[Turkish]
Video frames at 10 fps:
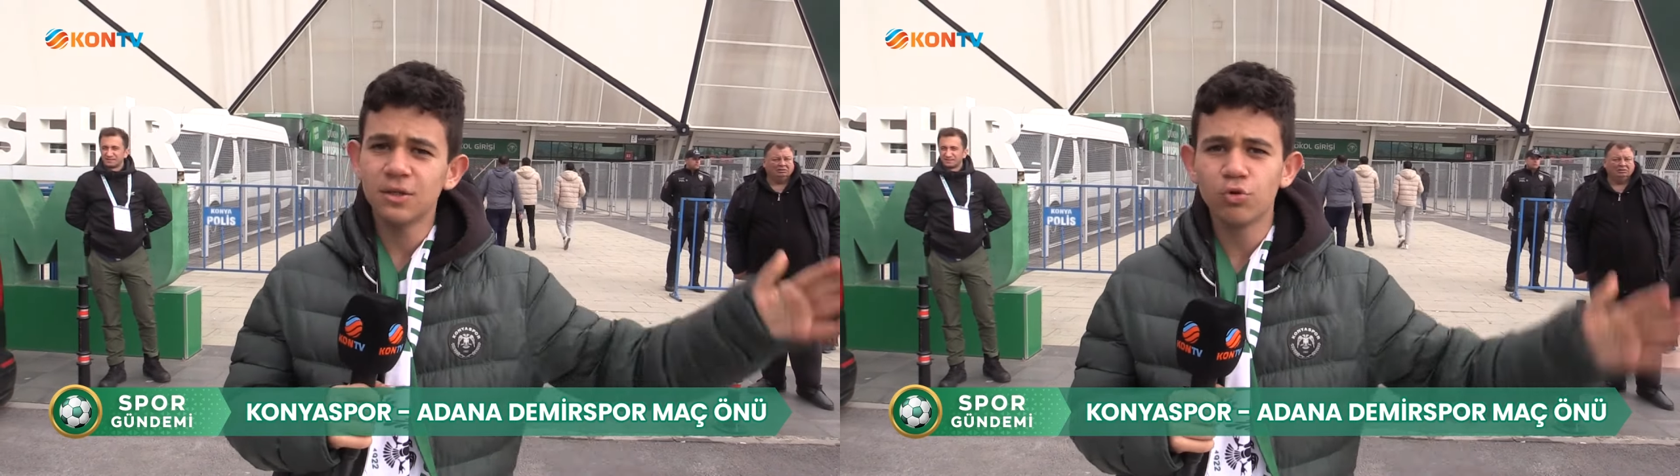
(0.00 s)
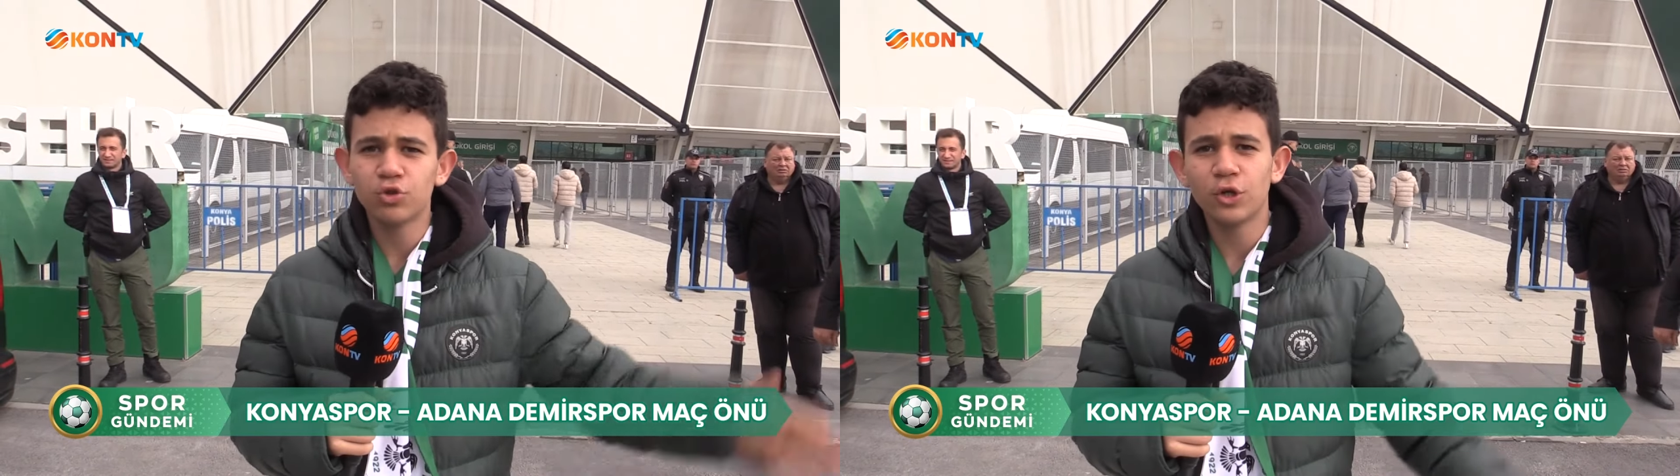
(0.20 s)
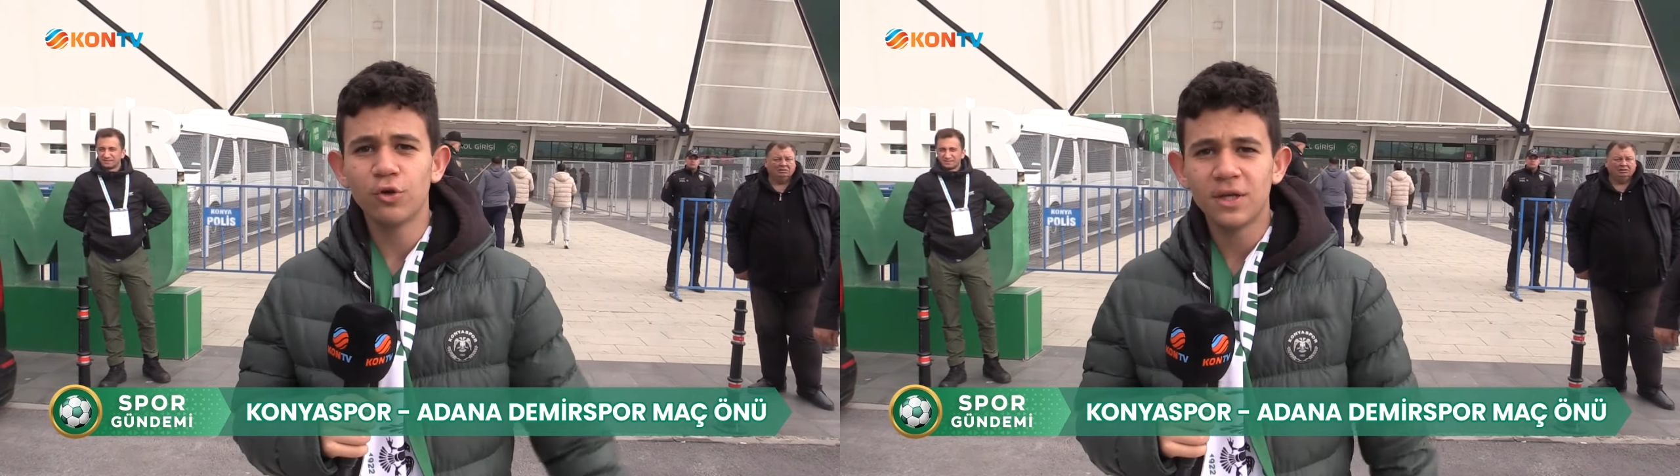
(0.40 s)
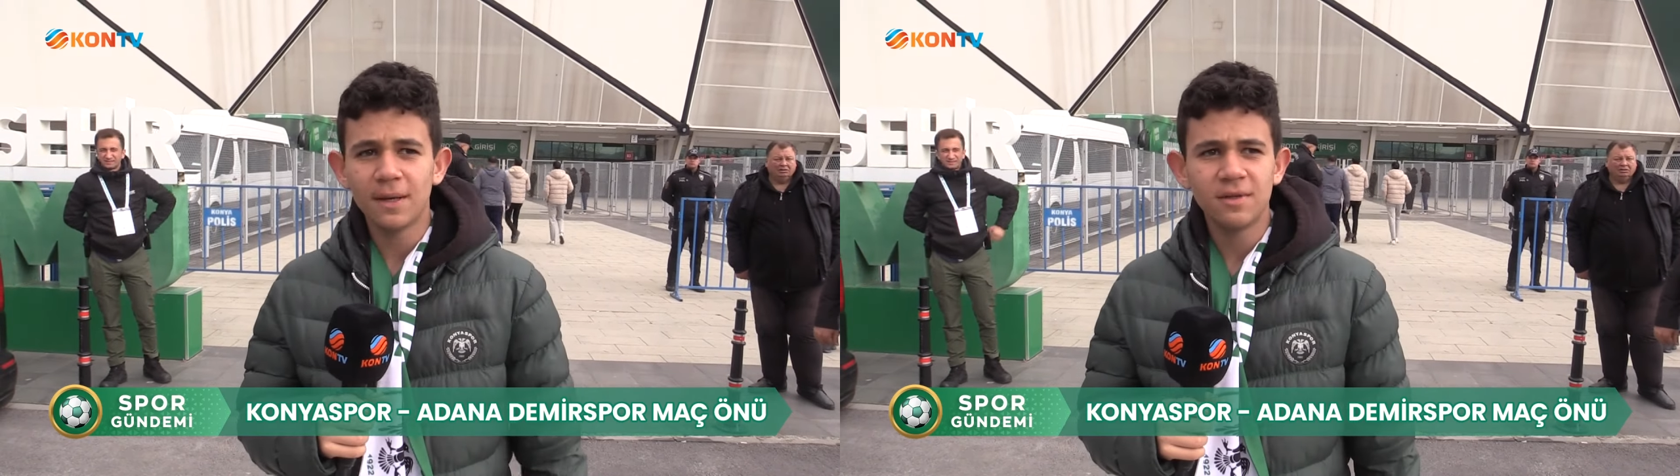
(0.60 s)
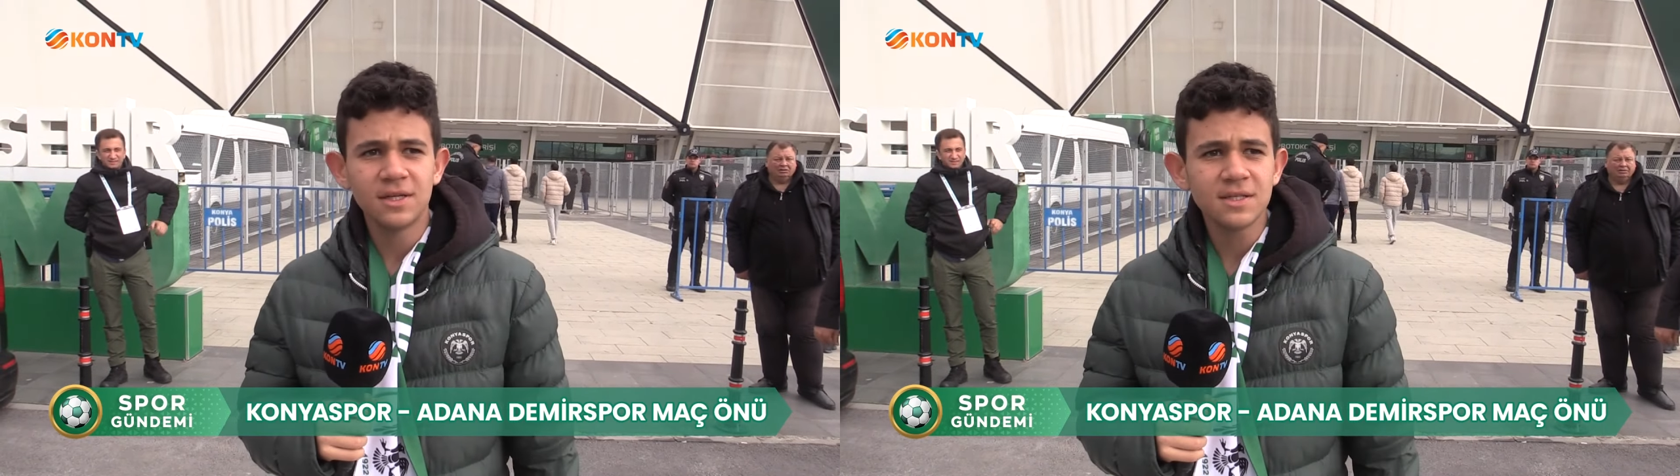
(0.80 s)
kurtarıyor
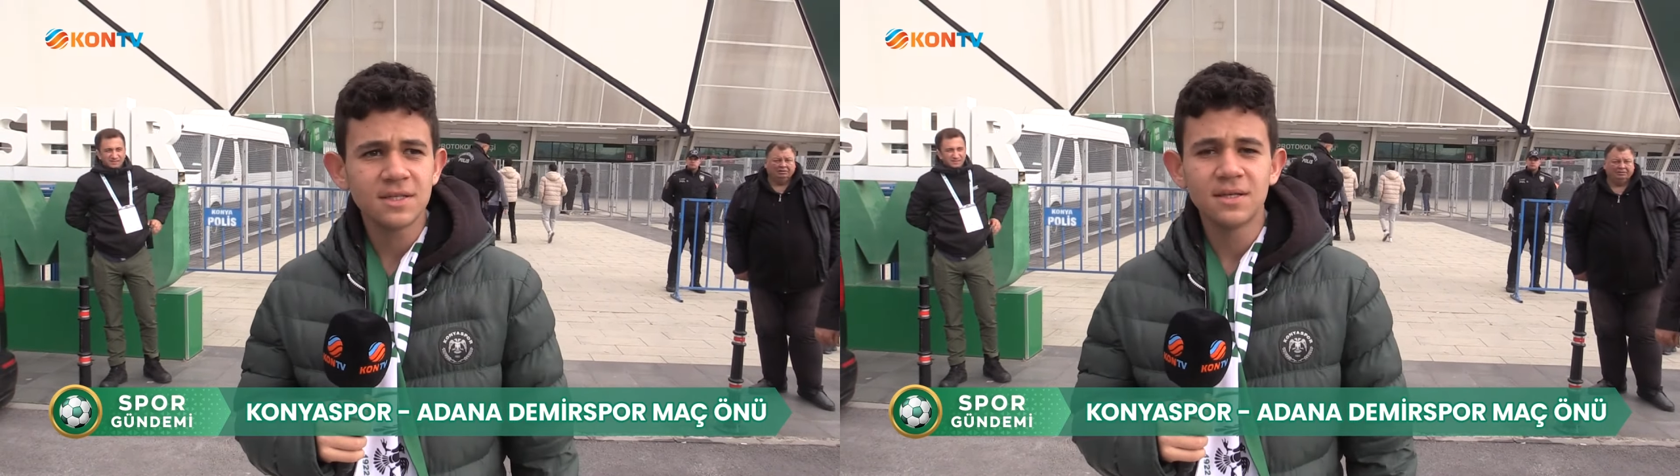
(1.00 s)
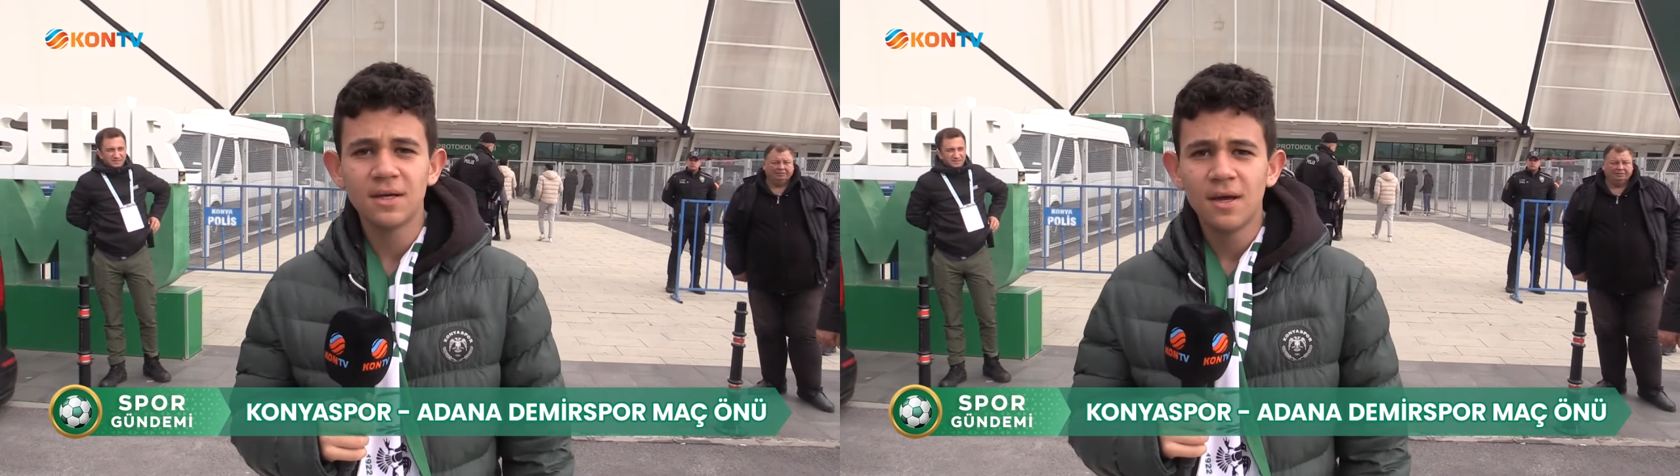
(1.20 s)
diyebiliriz.